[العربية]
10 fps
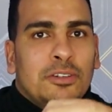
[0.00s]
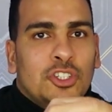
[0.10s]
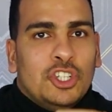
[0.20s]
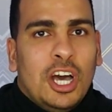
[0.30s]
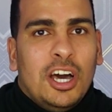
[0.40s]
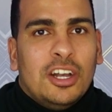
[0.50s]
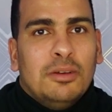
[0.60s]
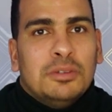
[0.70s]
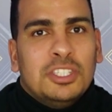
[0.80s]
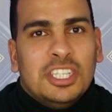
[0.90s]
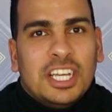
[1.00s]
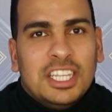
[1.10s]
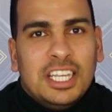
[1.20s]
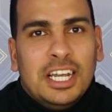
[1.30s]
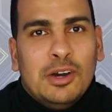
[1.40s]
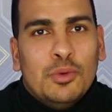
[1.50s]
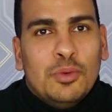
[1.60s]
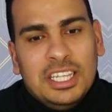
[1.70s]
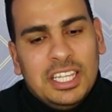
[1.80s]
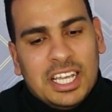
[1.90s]
شعرة بسيطة جدا أو
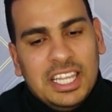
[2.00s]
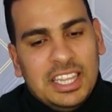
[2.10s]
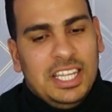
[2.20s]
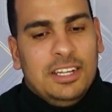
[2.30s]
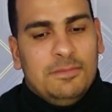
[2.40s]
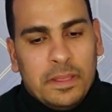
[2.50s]
إنك أنت